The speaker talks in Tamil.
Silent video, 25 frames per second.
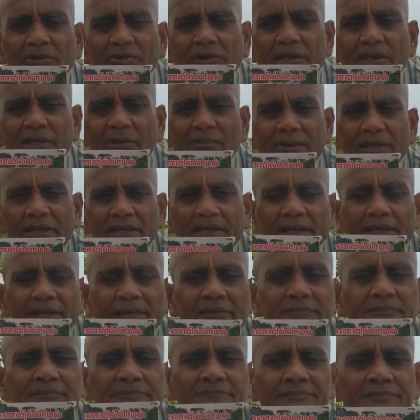வாங்கி படிங்க
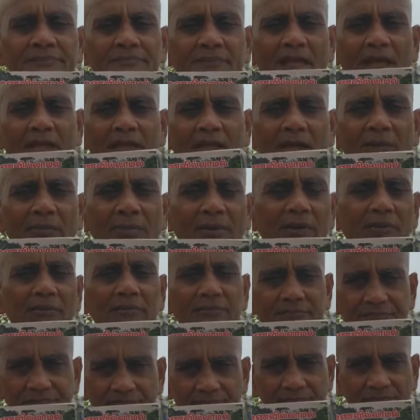அதுக்கப்புறம்
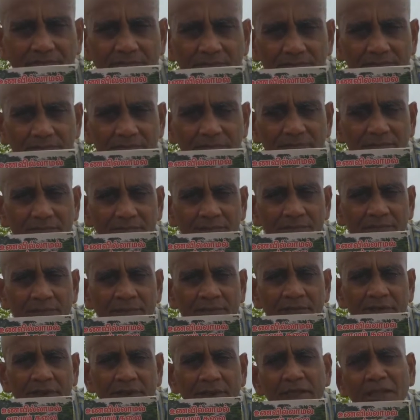
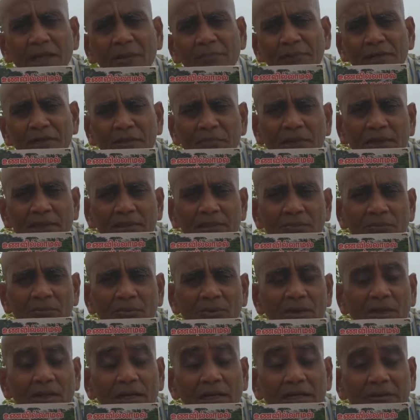இனப்பெருக்க மண்டலத்துக்கு போ
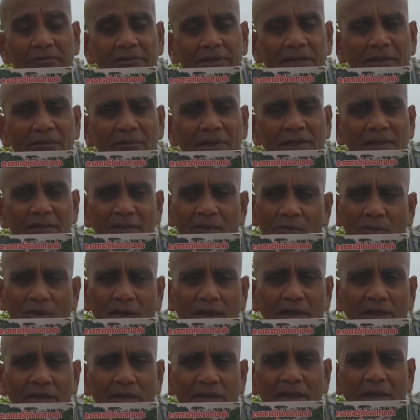கழிவிறக்க மண்டலத்துக்கு
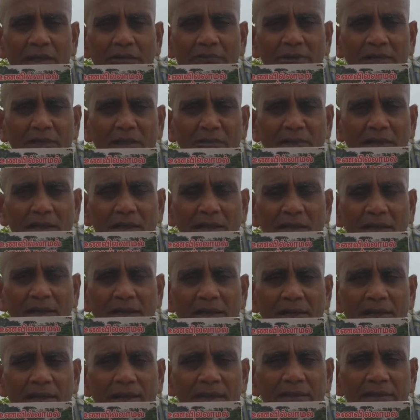போகலாம் கழிவிறக்க மண்டலம்னா
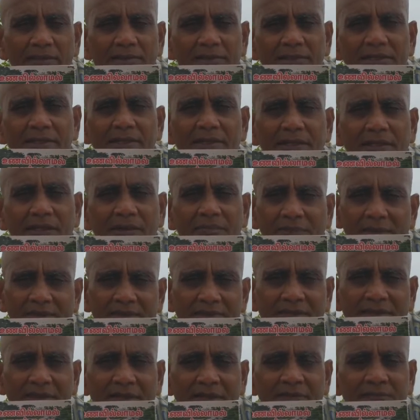என்ன சிறுநீரக
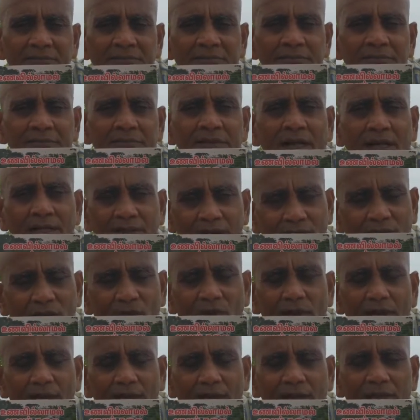பிரச்சனைகள் அது
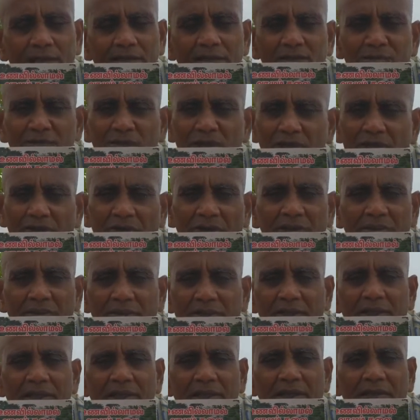கோளாரா அந்த புத்தகத்தை வாங்கி
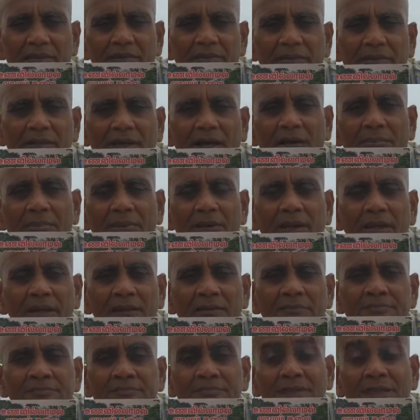படிங்க அப்புறம்
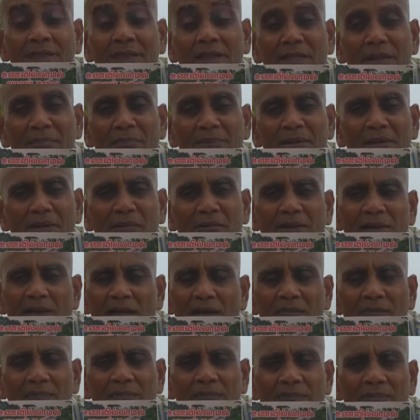இனப்பெருக்க
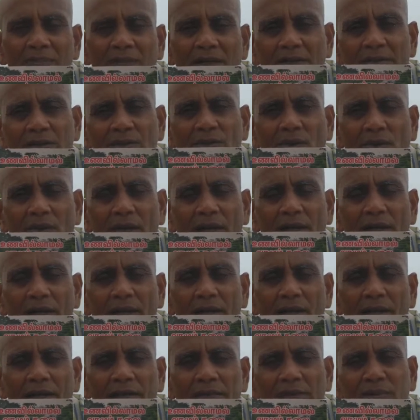மண்டலம் அது
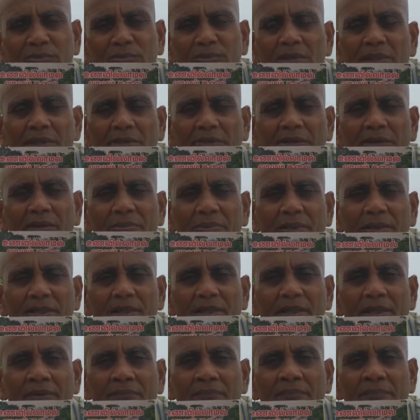கோளாராக இந்த புத்தகத்தை வாங்கி
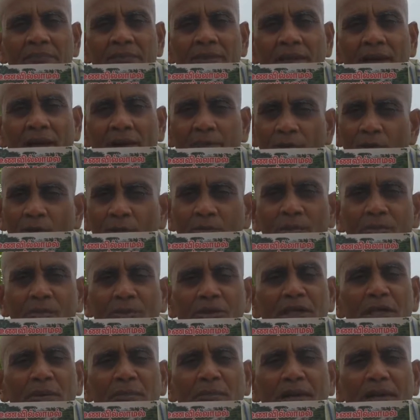படிங்க அப்புறம் ரொம்ப
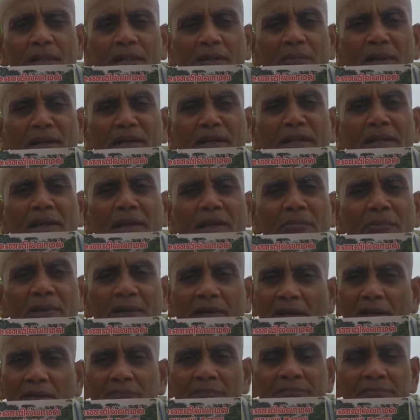முக்கியமானது மண்ணிரல்
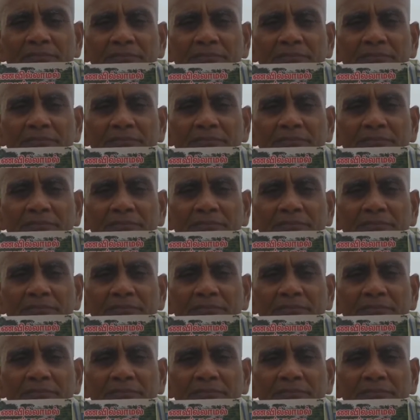மண்டலம்